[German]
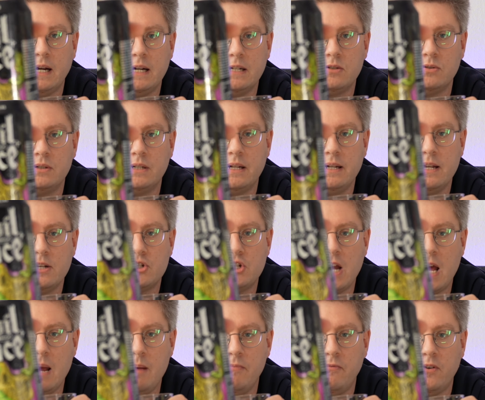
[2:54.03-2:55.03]
hat und dann der
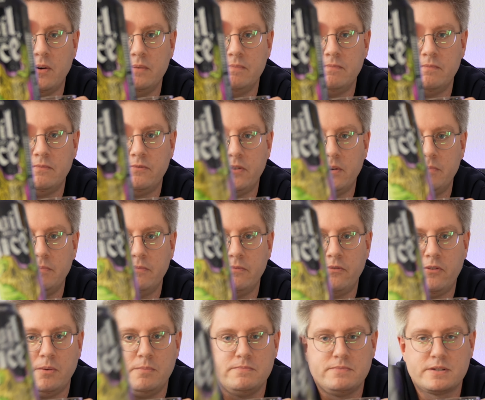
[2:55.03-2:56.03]
Schleim von, vom,
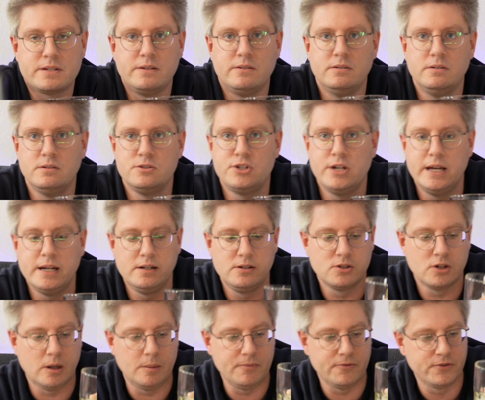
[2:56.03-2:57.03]
vom Schädel
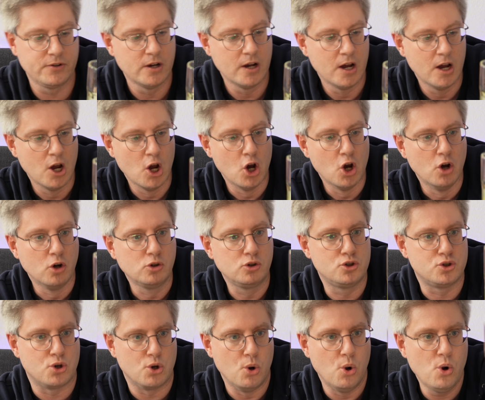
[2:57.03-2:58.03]
tropft
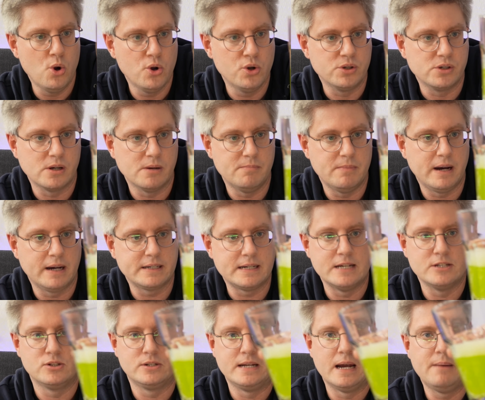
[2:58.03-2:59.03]
schön gemacht.
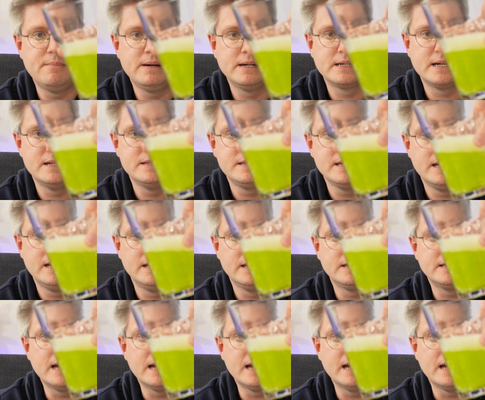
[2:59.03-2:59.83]
Also da mal ganz ehrlich,